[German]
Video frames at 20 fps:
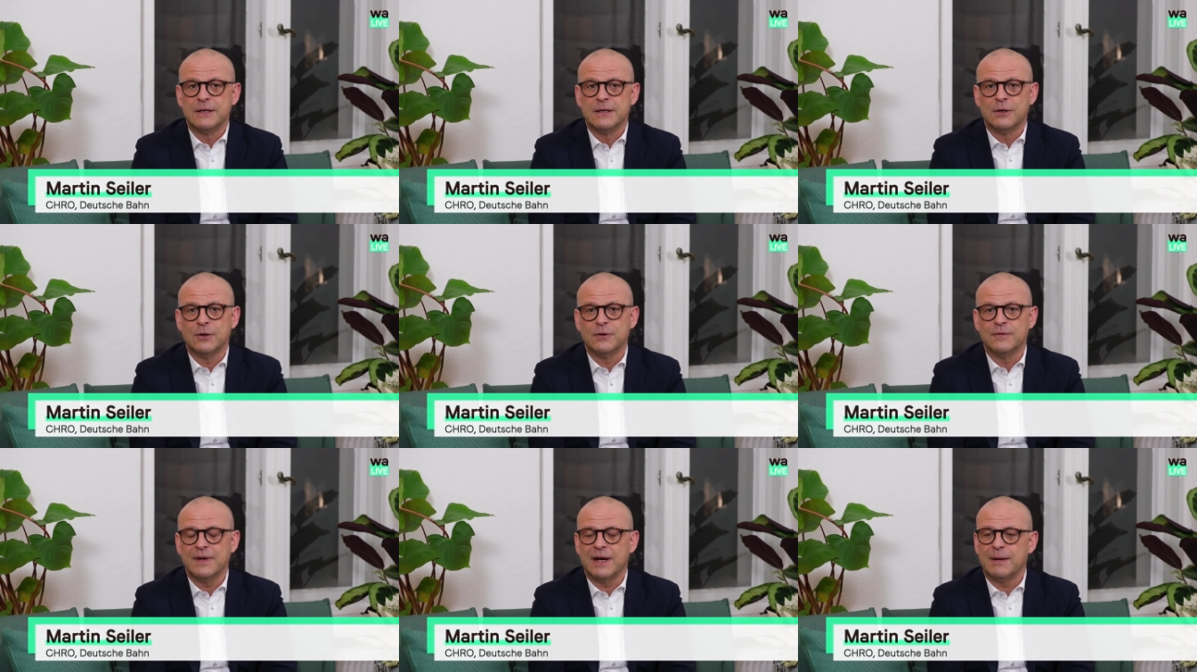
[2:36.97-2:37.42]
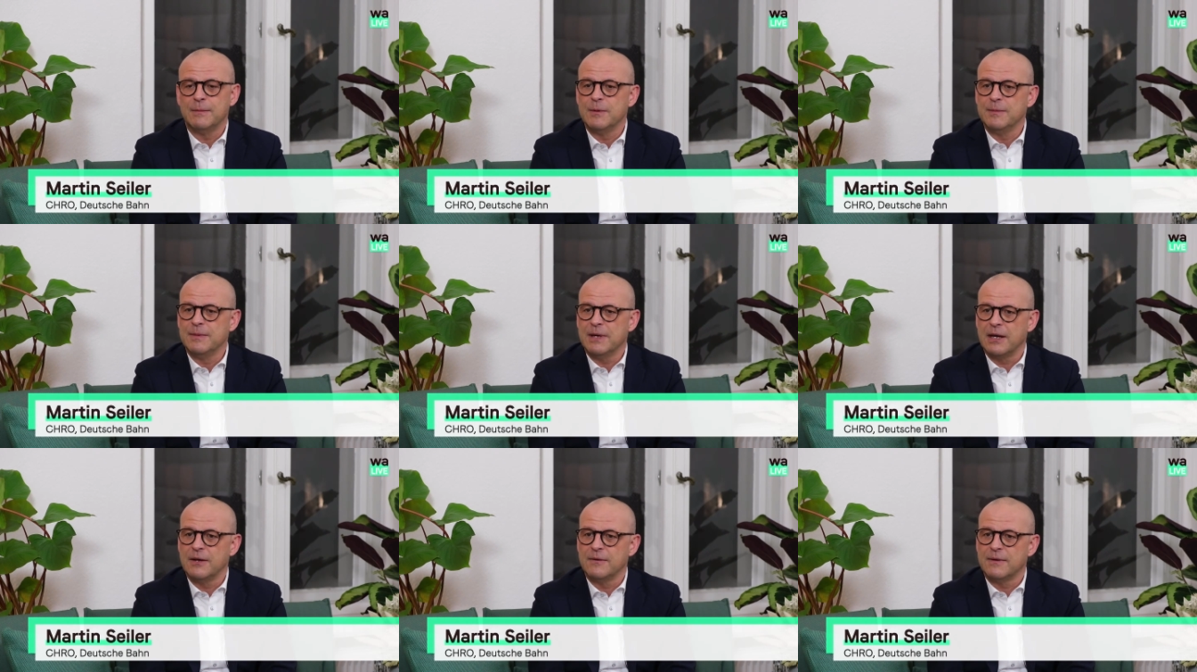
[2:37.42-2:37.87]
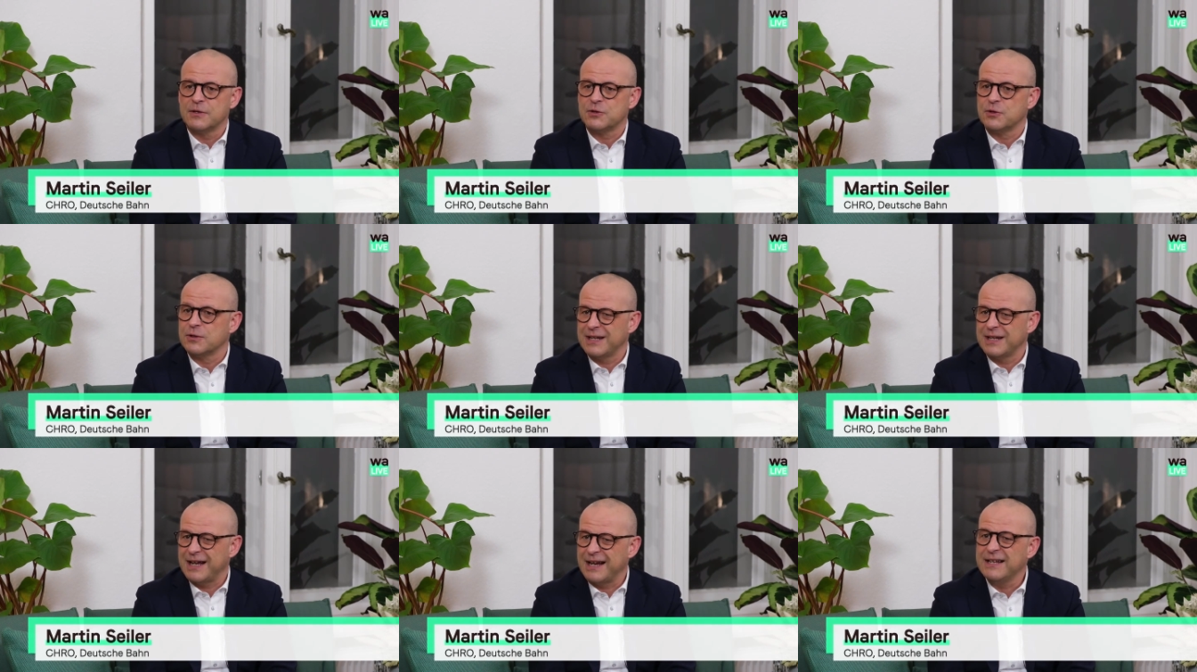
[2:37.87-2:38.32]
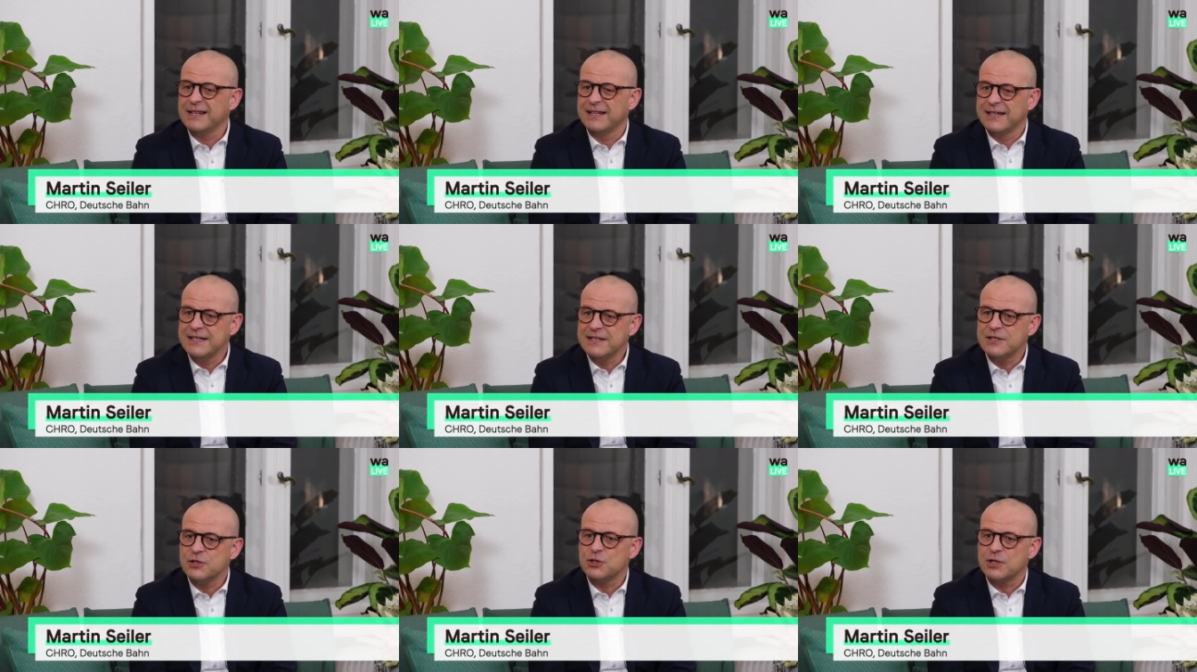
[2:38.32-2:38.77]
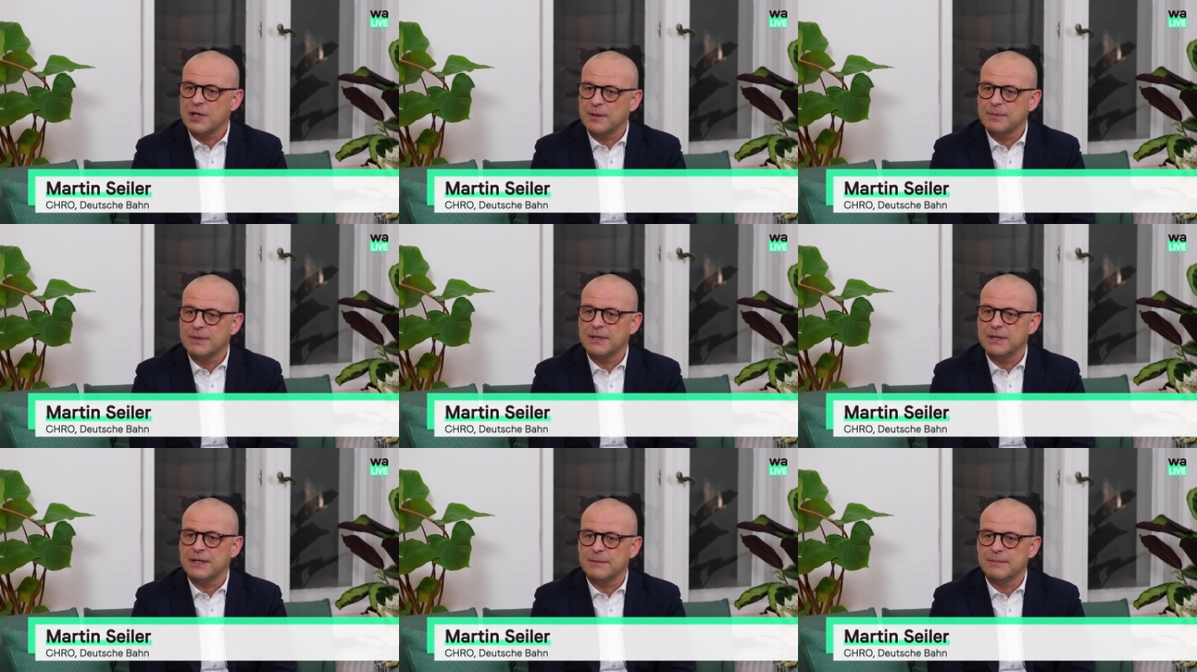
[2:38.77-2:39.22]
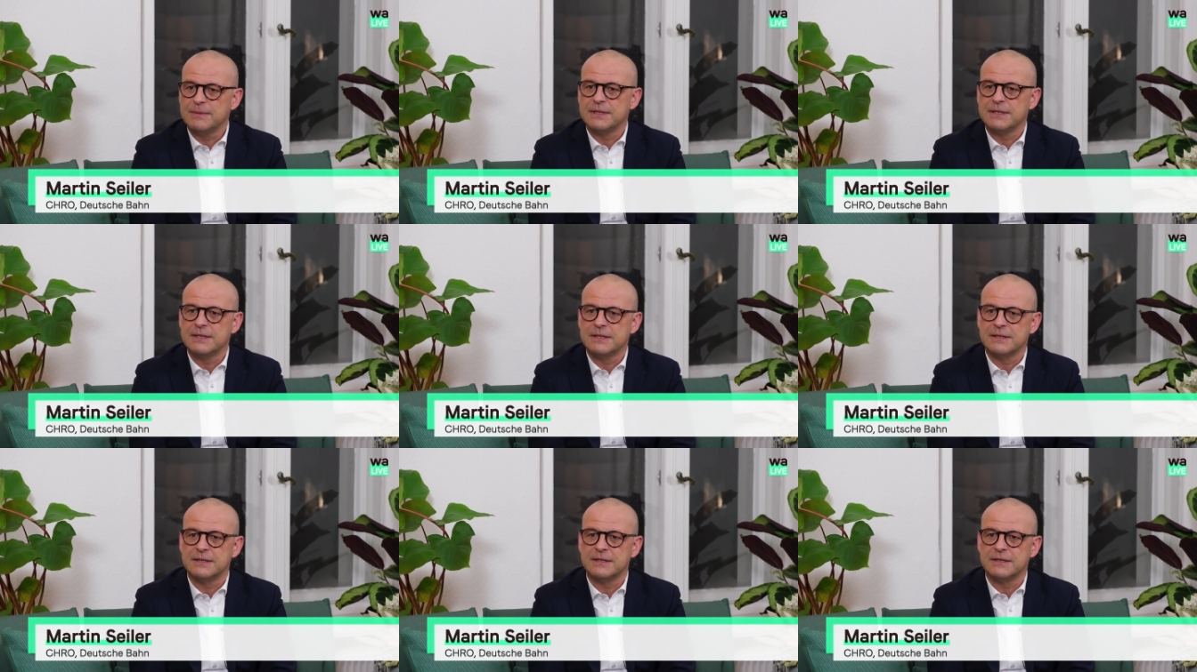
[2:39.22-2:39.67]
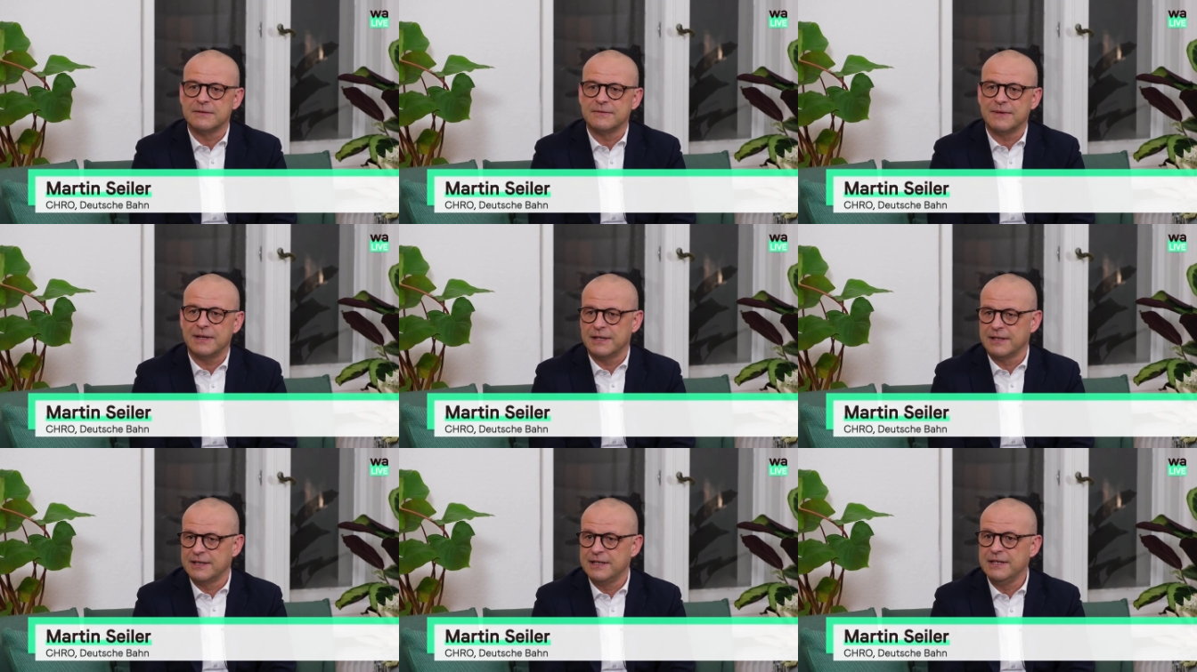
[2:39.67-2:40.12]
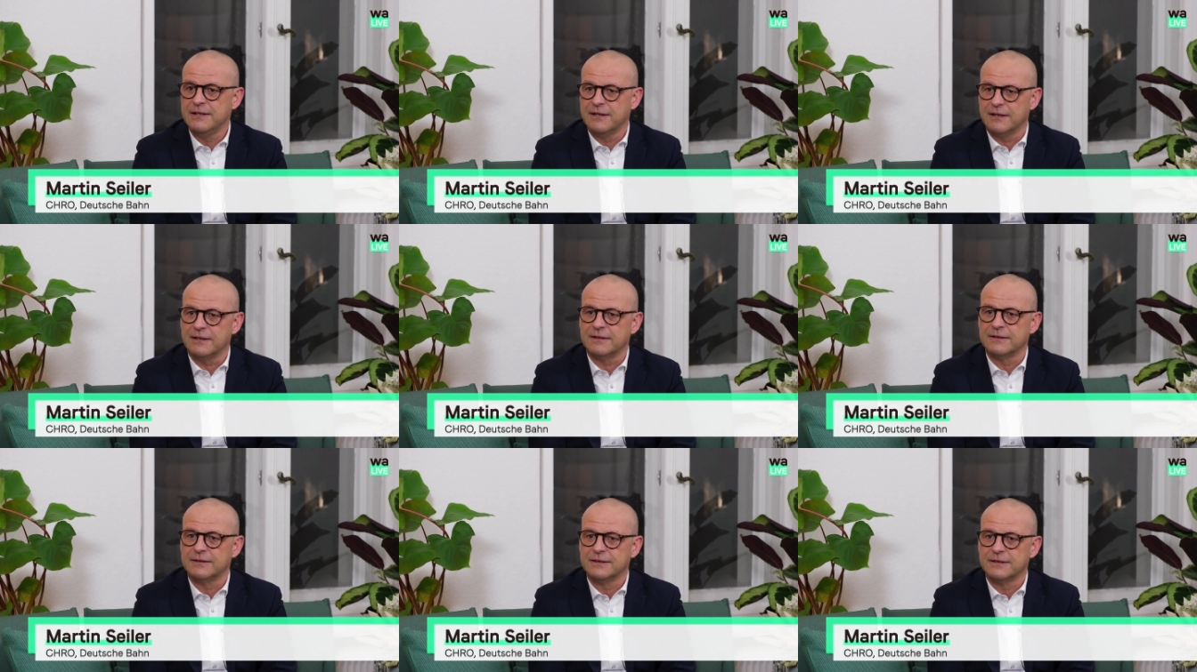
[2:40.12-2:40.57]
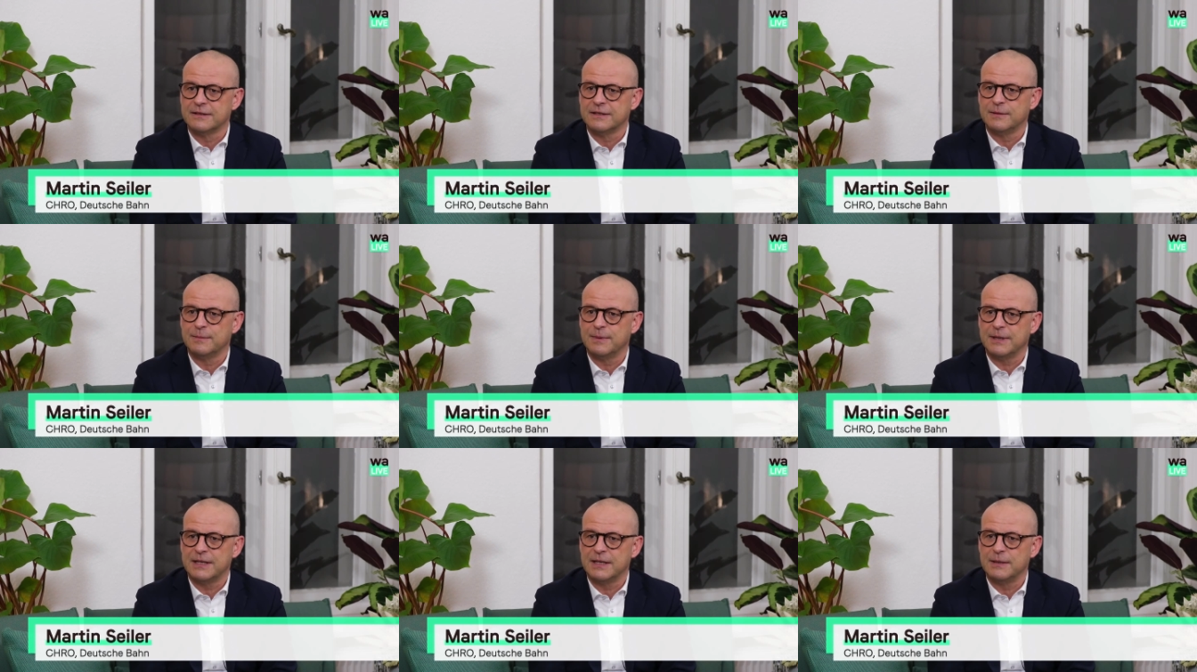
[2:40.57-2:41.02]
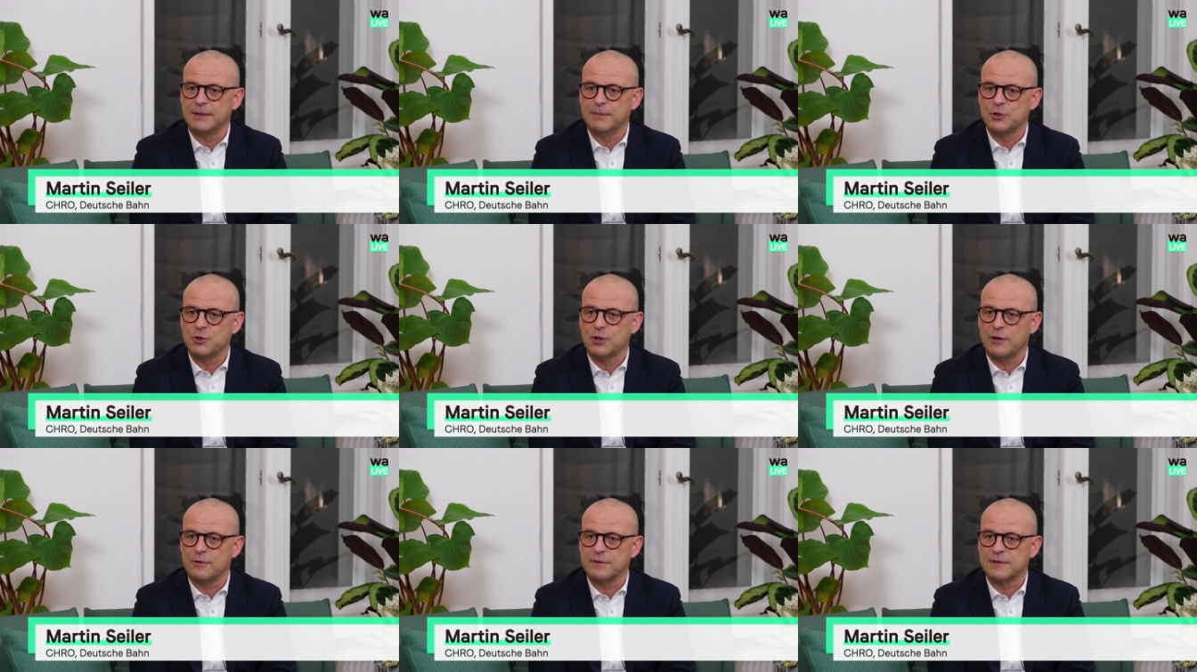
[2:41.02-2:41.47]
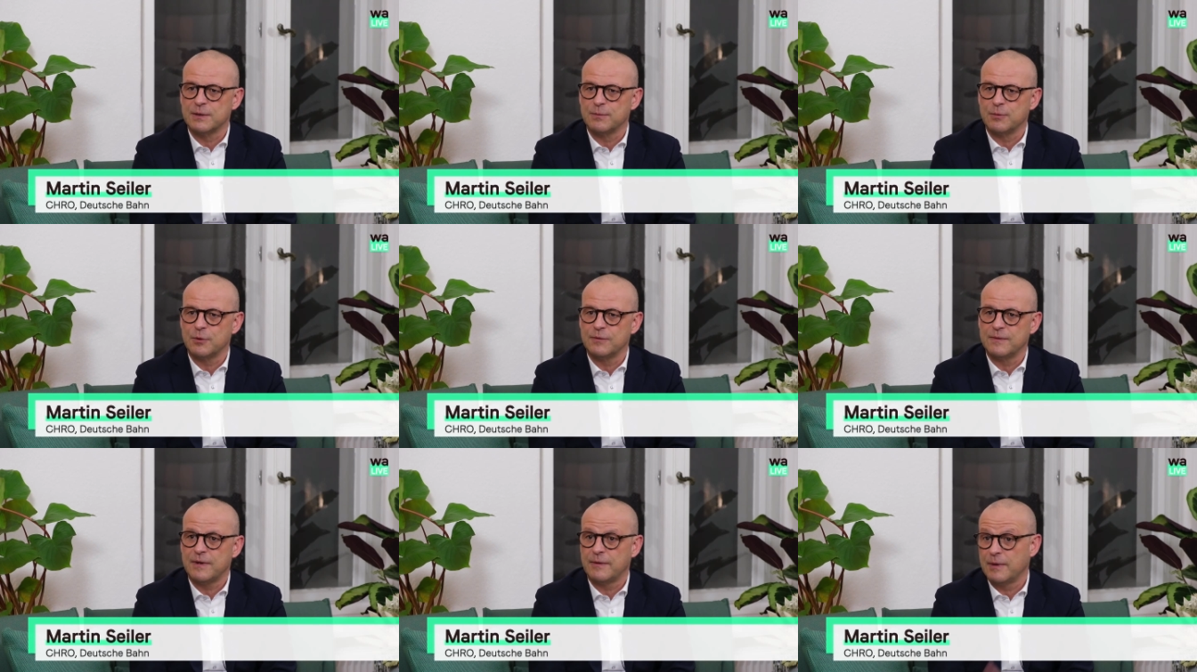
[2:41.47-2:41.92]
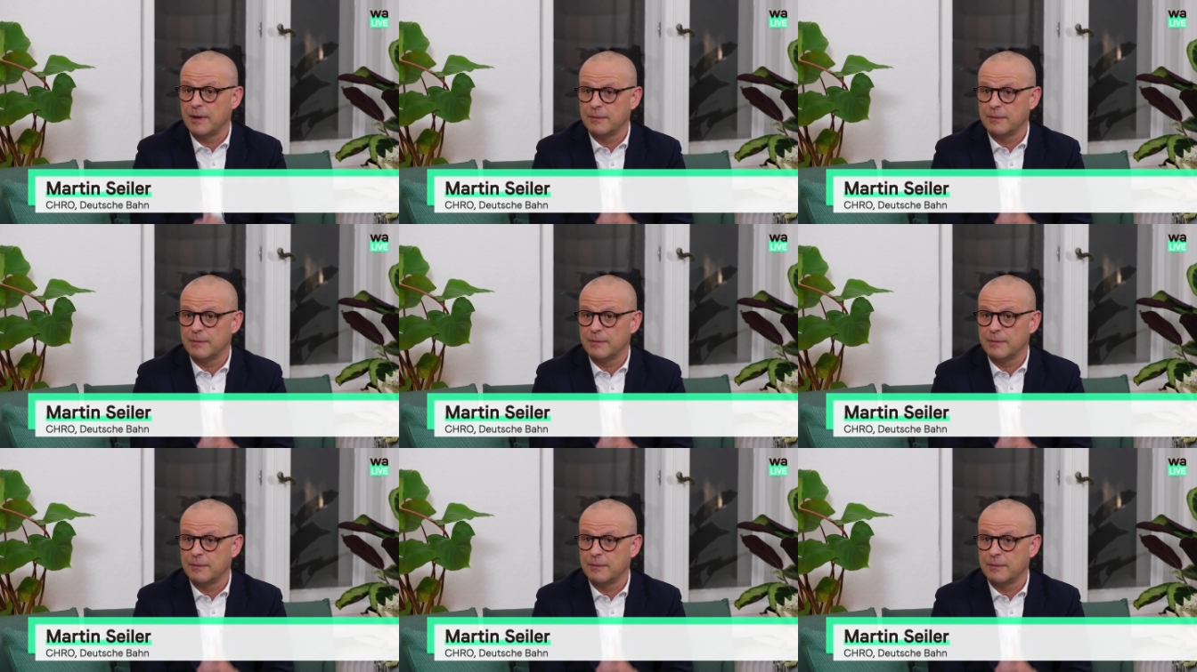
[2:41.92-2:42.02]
Und wir haben im Januar schon einen kleinen Krisenstab gehabt, äh, weil in China die Pandemie schon ausgebrochen war.